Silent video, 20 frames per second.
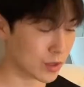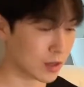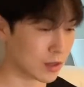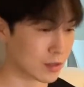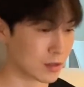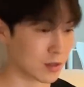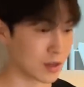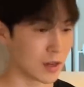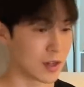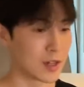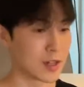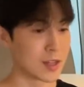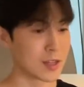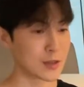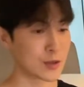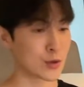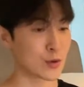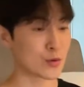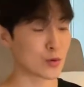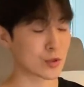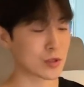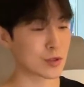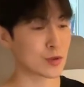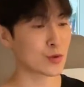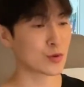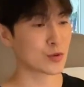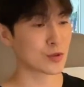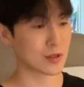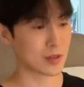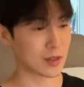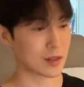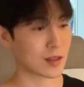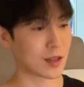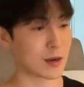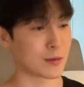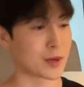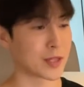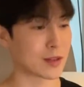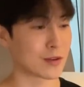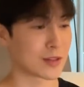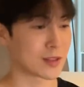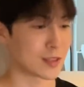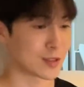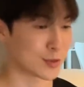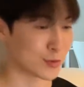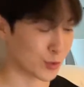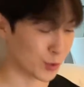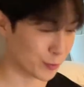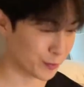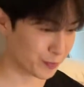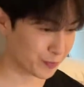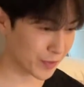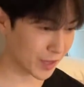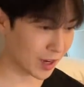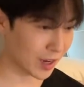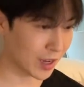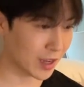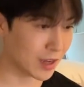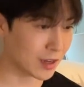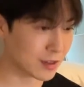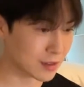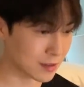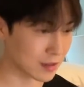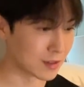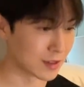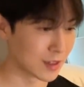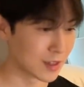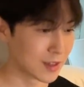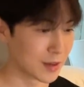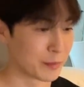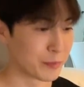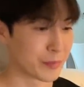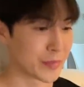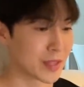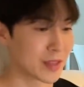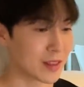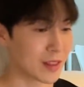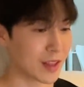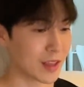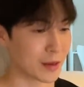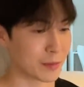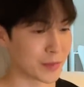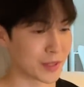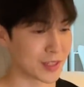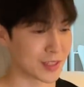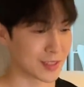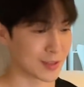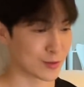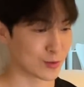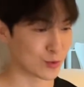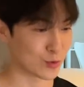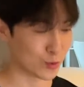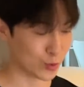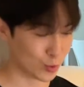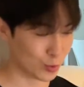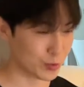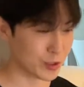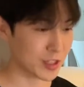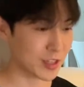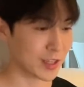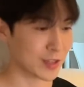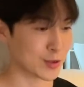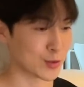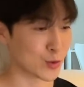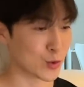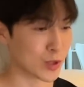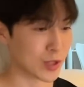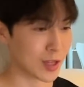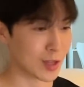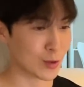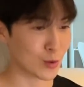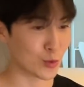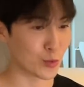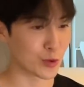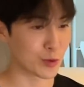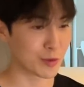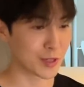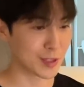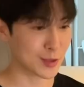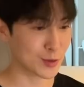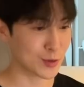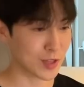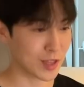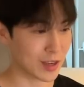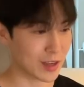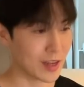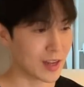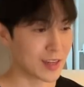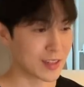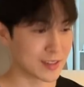にかく今日の新曲が出たらまた私も早く見て皆さんとコミュニケーション取りたいと思いますので、